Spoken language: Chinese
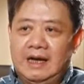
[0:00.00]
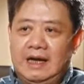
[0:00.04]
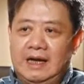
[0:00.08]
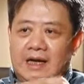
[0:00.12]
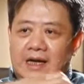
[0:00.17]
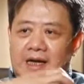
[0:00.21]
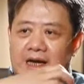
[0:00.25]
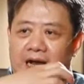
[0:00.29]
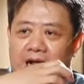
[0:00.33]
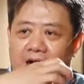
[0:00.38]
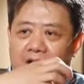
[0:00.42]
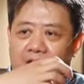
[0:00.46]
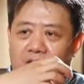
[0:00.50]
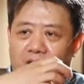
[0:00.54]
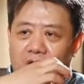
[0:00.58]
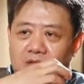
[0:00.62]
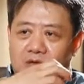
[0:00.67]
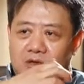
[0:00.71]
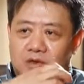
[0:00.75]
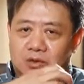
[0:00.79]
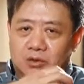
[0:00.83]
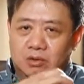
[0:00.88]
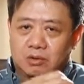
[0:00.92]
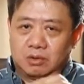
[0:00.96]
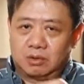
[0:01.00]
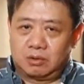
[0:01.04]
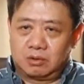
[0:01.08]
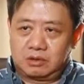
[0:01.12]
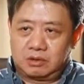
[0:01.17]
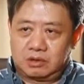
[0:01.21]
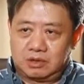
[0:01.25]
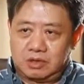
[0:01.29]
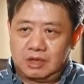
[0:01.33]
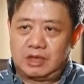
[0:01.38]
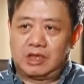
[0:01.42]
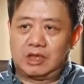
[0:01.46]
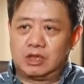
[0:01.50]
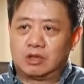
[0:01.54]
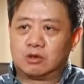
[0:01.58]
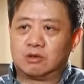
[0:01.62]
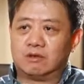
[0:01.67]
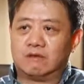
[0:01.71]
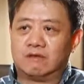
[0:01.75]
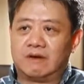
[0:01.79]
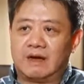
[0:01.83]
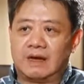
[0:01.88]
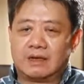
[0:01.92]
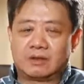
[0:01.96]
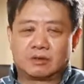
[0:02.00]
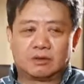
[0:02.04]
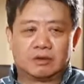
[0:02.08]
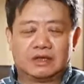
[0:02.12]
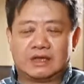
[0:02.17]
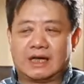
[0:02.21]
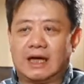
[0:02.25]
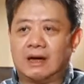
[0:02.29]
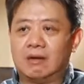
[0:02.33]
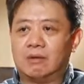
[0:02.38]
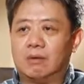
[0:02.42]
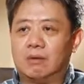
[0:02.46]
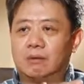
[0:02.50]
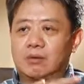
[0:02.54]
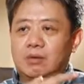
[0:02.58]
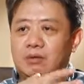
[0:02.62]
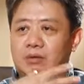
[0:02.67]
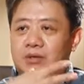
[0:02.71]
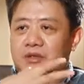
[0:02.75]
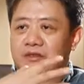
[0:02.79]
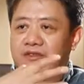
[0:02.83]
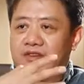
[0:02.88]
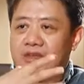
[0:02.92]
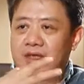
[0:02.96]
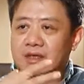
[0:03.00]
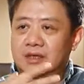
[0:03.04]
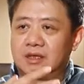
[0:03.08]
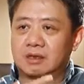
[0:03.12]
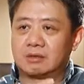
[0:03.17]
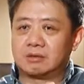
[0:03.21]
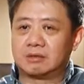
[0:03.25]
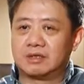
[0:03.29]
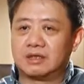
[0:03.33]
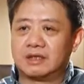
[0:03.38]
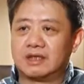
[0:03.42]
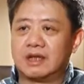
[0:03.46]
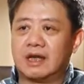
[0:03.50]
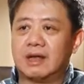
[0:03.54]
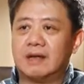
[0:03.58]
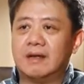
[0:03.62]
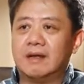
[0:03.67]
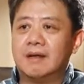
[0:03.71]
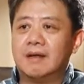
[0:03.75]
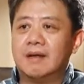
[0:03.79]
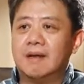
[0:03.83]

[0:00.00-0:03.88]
然后就由这里出发说，你看我们有非常特殊形态，